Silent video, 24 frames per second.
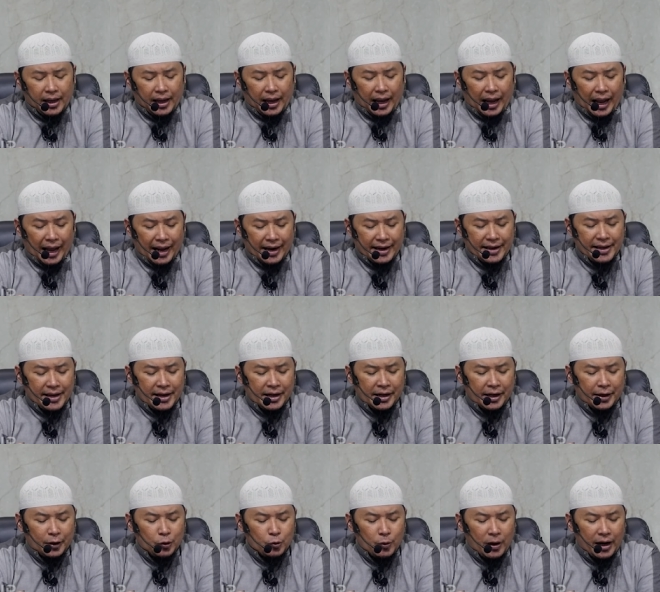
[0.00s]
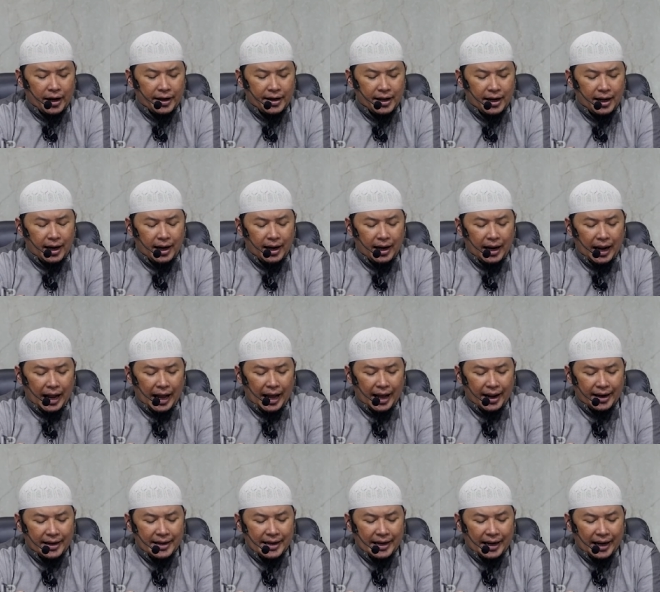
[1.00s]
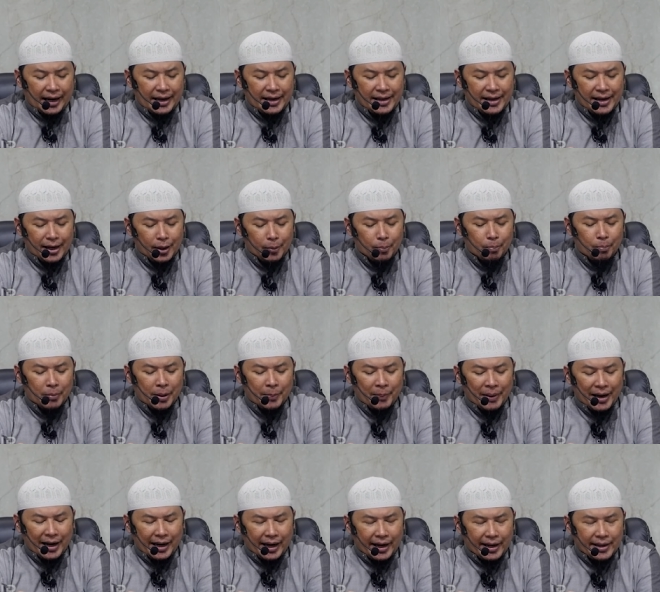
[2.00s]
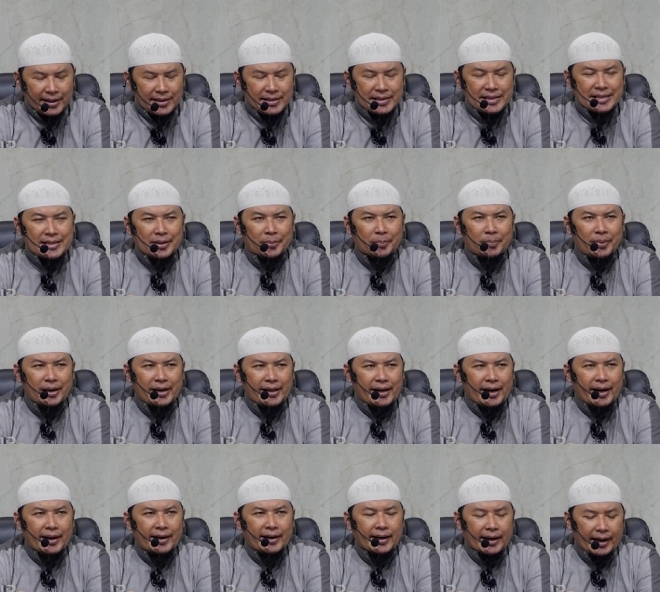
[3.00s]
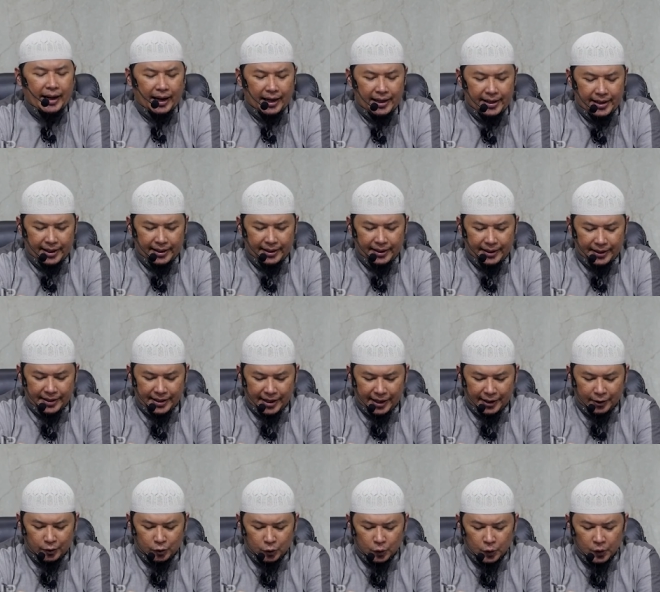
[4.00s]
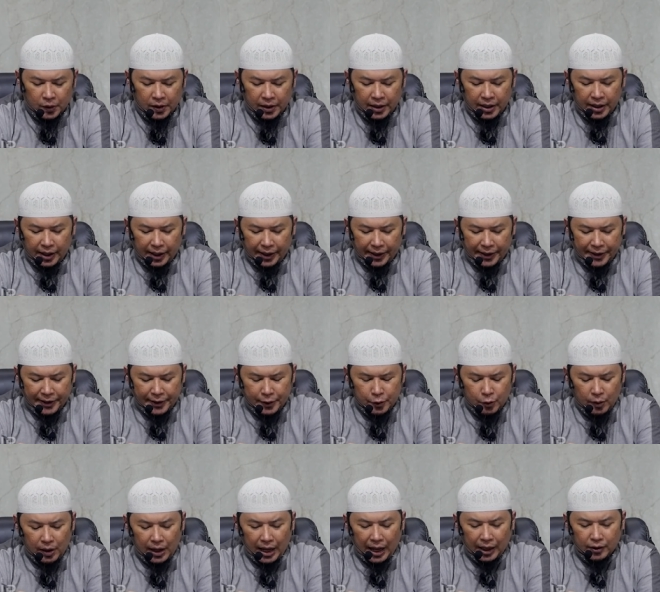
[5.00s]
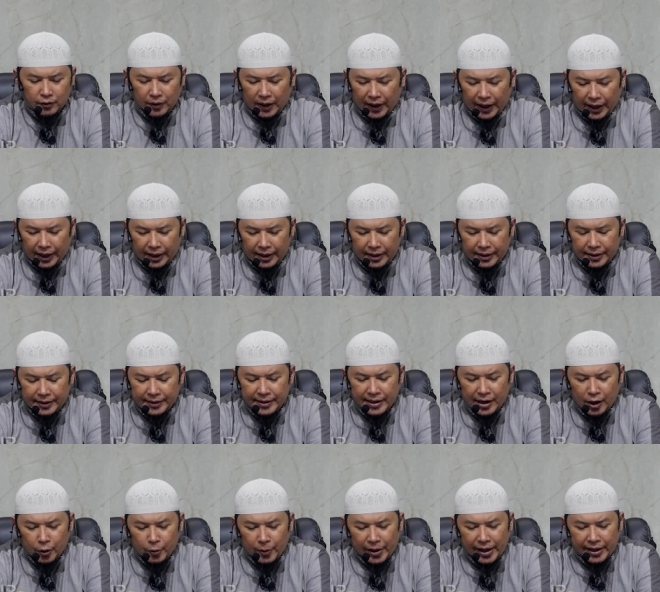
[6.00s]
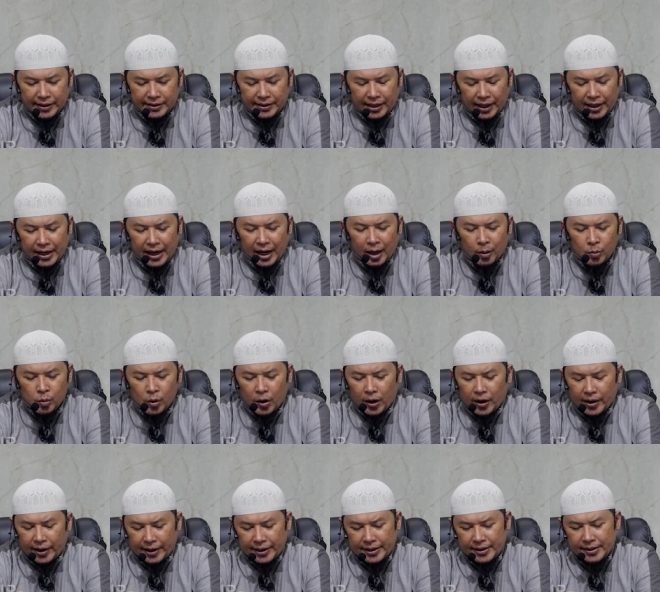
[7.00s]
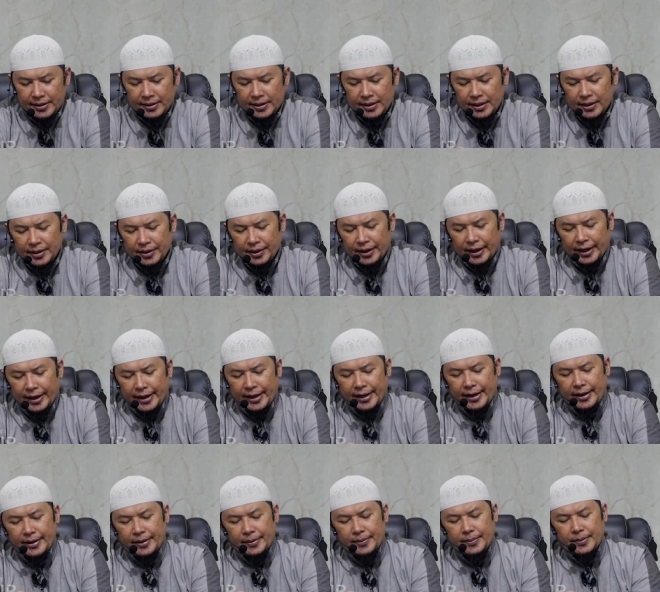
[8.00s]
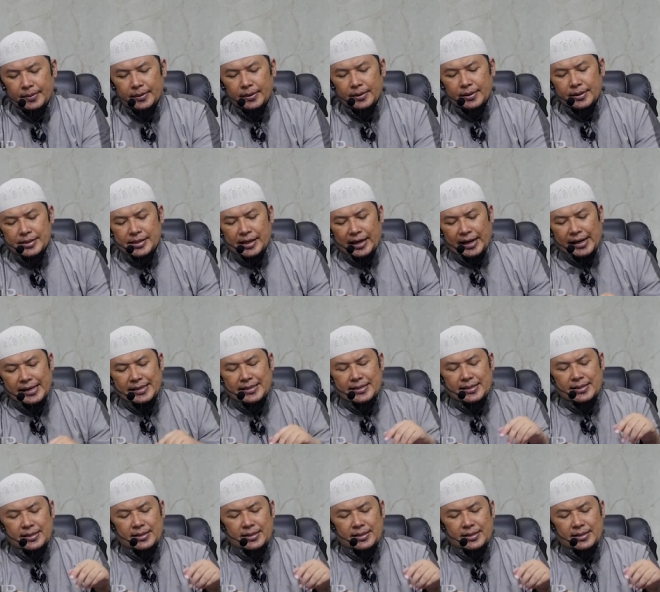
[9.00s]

Hari yang kedua adalah hari kalian memakan sembelihan kalian, yaitu Idul Adha. Diriwayatkan Al-Bukhari. Jadi jelas